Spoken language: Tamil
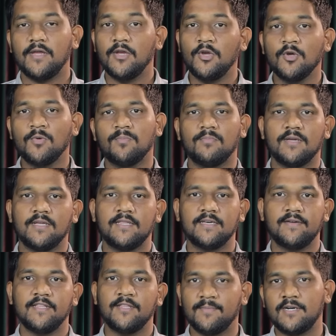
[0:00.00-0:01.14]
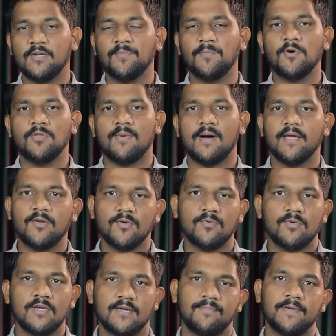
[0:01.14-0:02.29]
இன்னும் இது இது மட்டும் போதுமா இன்னும்
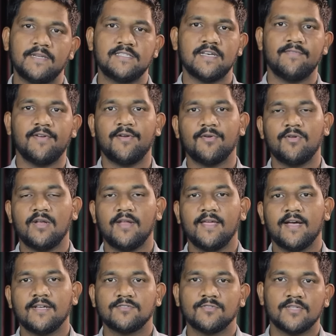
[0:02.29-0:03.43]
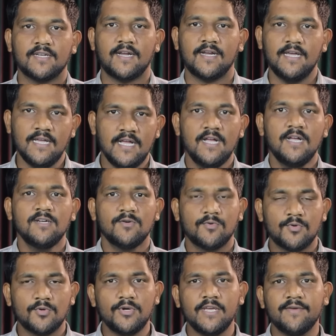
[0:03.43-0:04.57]
உங்களுக்கு பெருசாக வேண்டும் இல்லையா ஸோ அதனால்
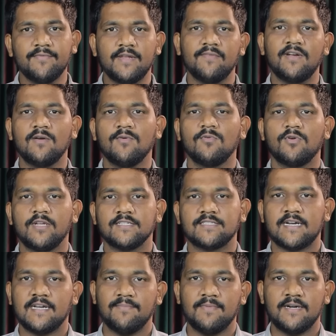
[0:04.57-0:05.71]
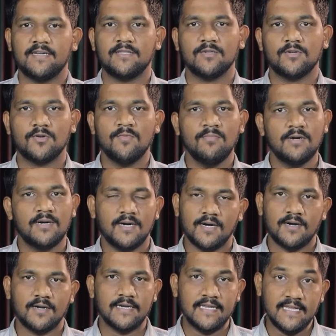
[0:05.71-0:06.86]
கூடிய விரைவில் உங்களுடைய சட்டமன்றத்துக்கும்
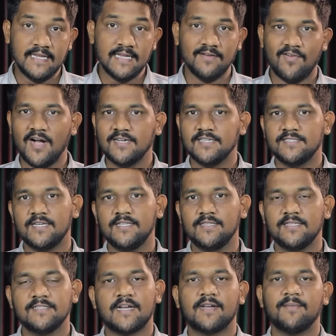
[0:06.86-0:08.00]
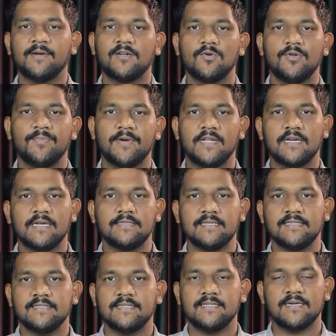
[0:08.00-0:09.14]
நீங்கள் வாக்கு செலுத்தி சட்டமன்ற உறுப்பினர்களை
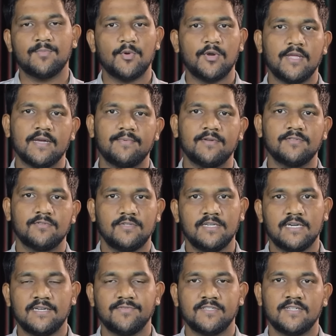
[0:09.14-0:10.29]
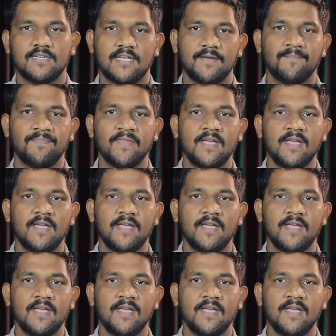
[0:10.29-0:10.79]
தேர்ந்தெடுக்க போகிறீங்க அப்படின்னு சொல்லி அறிவிச்சிருக்காரு